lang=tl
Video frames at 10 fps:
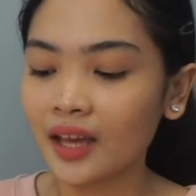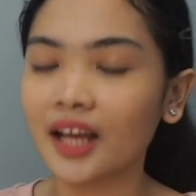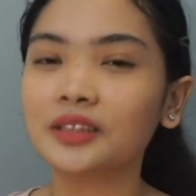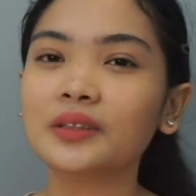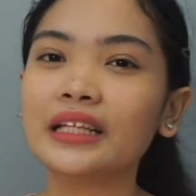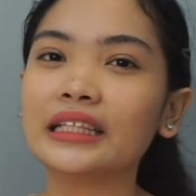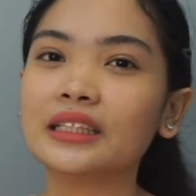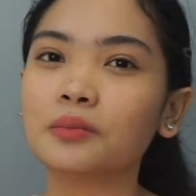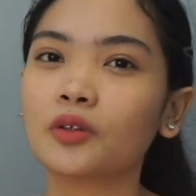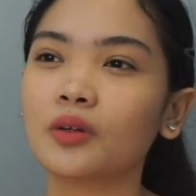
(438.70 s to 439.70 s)
Kasi
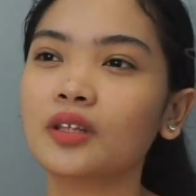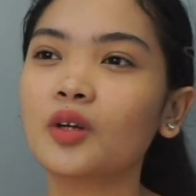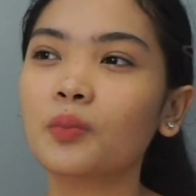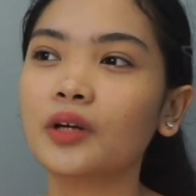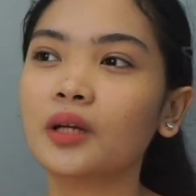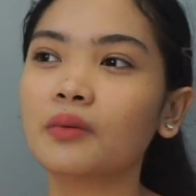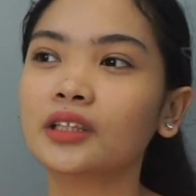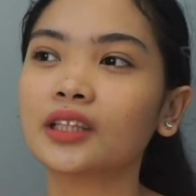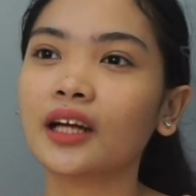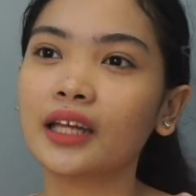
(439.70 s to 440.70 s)
naisip ko, hindi ko pa naman
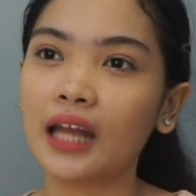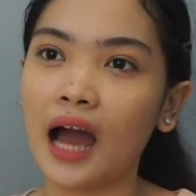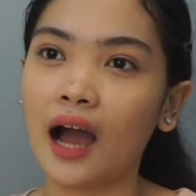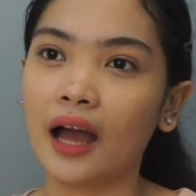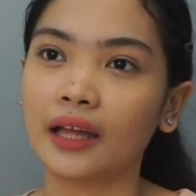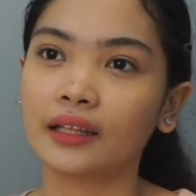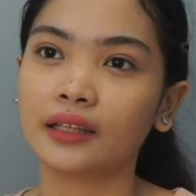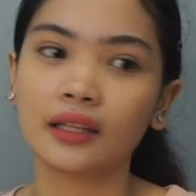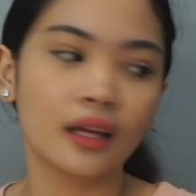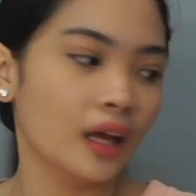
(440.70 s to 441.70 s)
siya
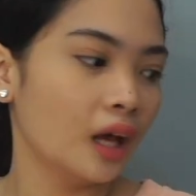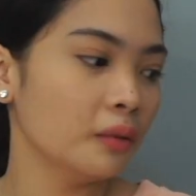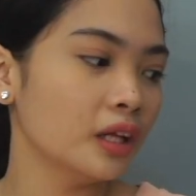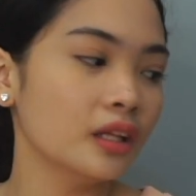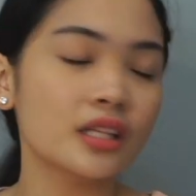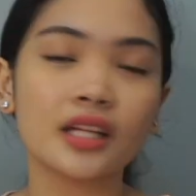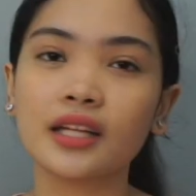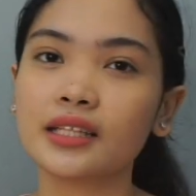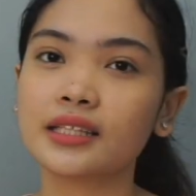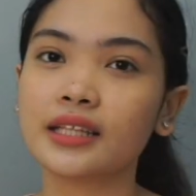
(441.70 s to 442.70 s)
kailangan. I mean, hindi siya
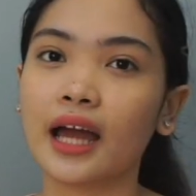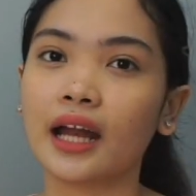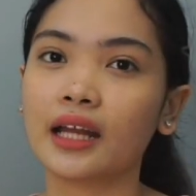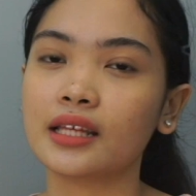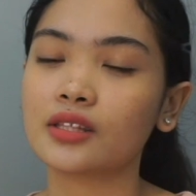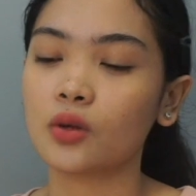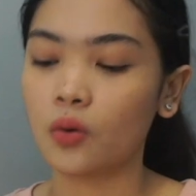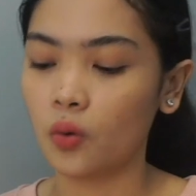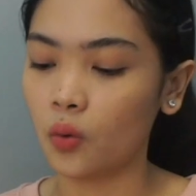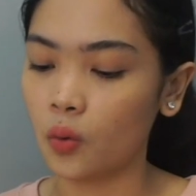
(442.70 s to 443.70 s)
necessary.
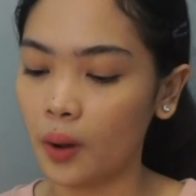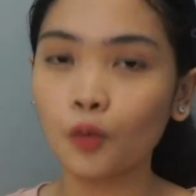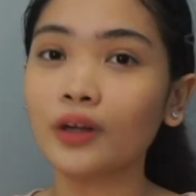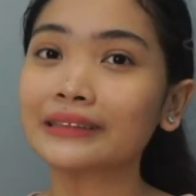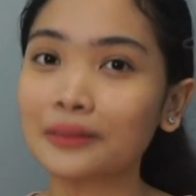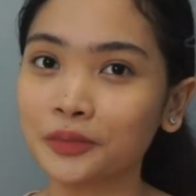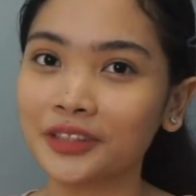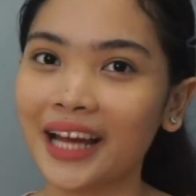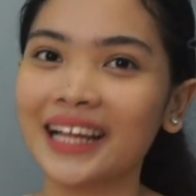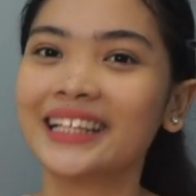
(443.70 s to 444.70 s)
So, wag na
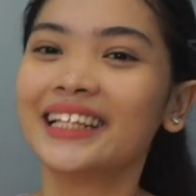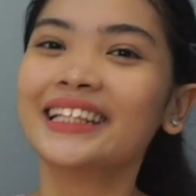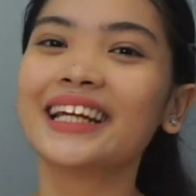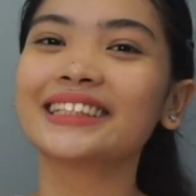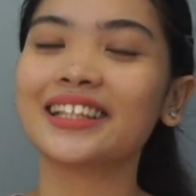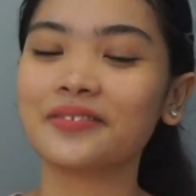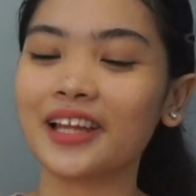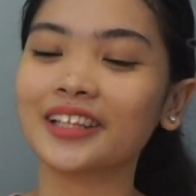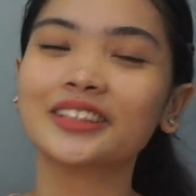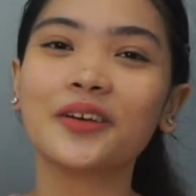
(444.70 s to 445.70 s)
muna. Next time
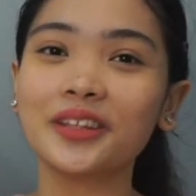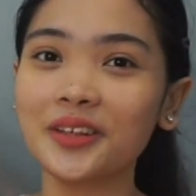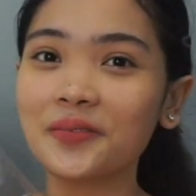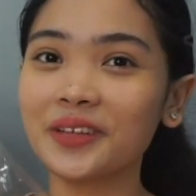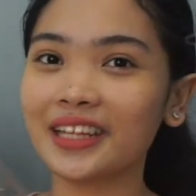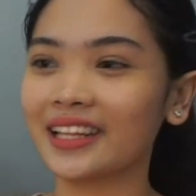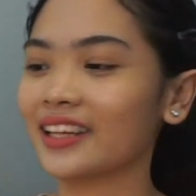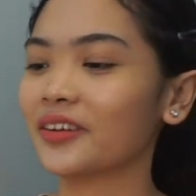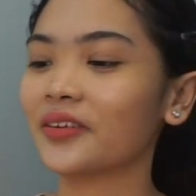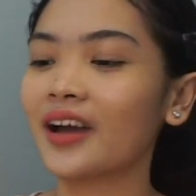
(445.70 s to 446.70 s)
na lang. So, ito yung binili
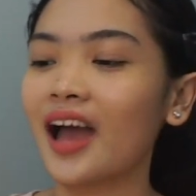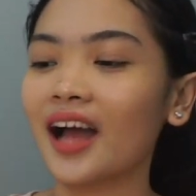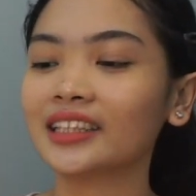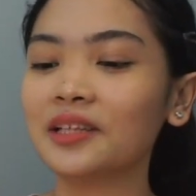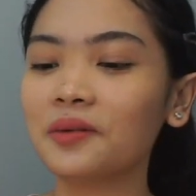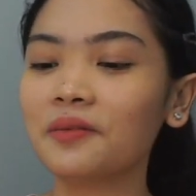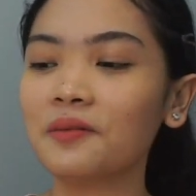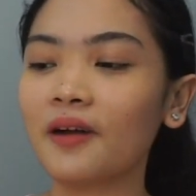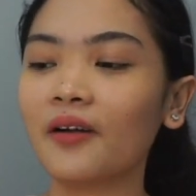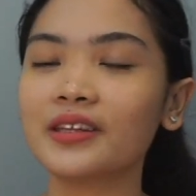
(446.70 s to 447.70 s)
ko. Actually,
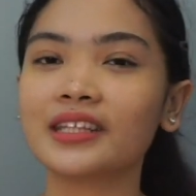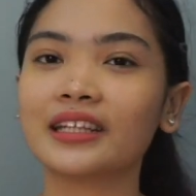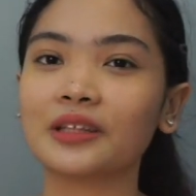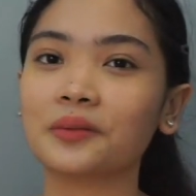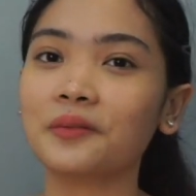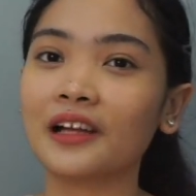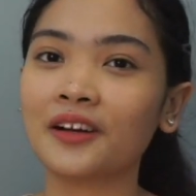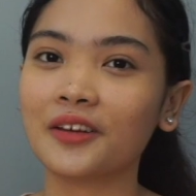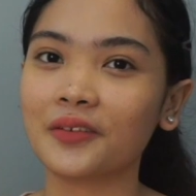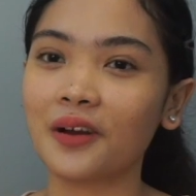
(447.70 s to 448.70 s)
bibili pa ako isa nito. Bibili lang
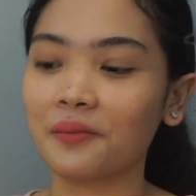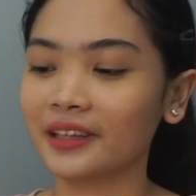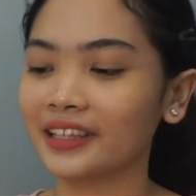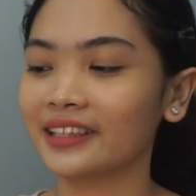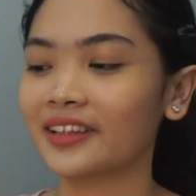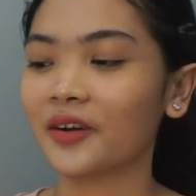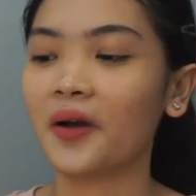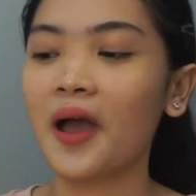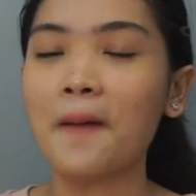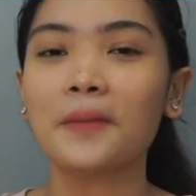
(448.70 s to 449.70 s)
ko yung kapatid ko.
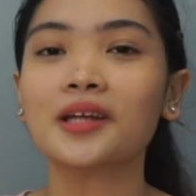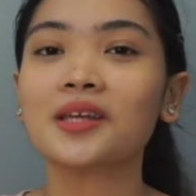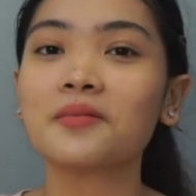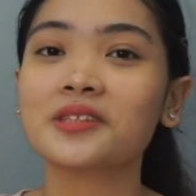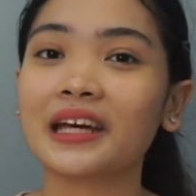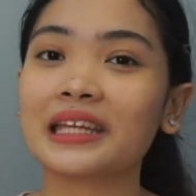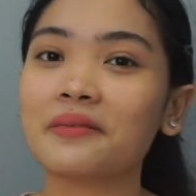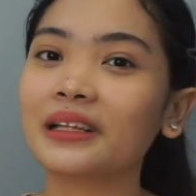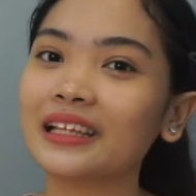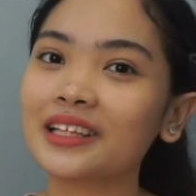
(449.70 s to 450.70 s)
Pero sabi ko sa kanya,
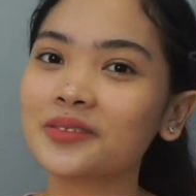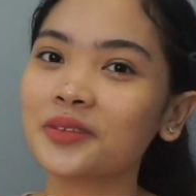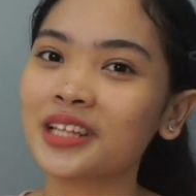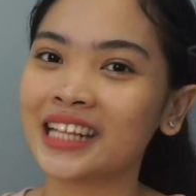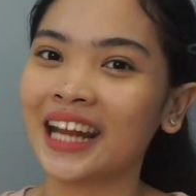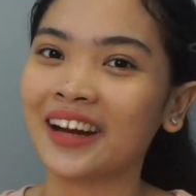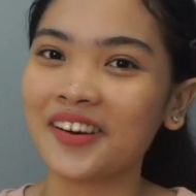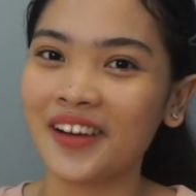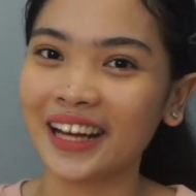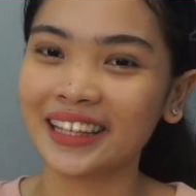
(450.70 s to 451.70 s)
maglilinis ko siya ng
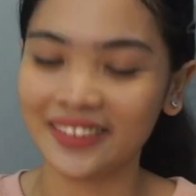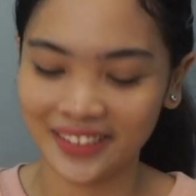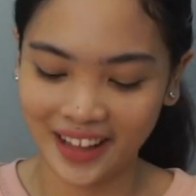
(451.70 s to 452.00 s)
kwarto.